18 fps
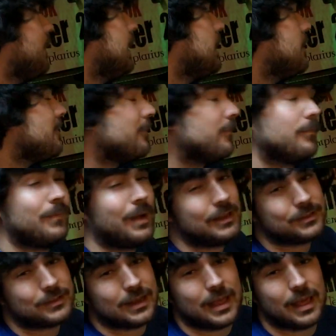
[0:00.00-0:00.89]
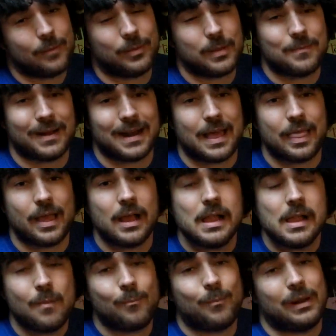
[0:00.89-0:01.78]
viene más que nada
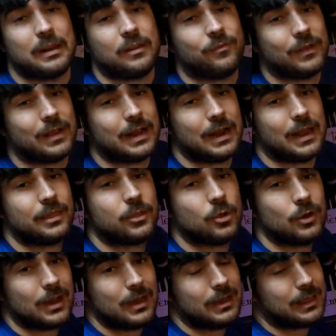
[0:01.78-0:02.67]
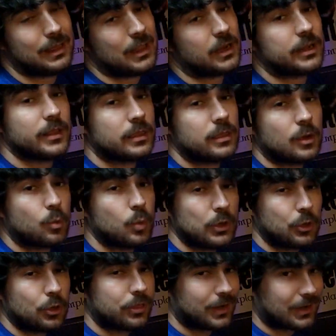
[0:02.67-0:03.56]
preparada para refrigeraciones líquidas de circuito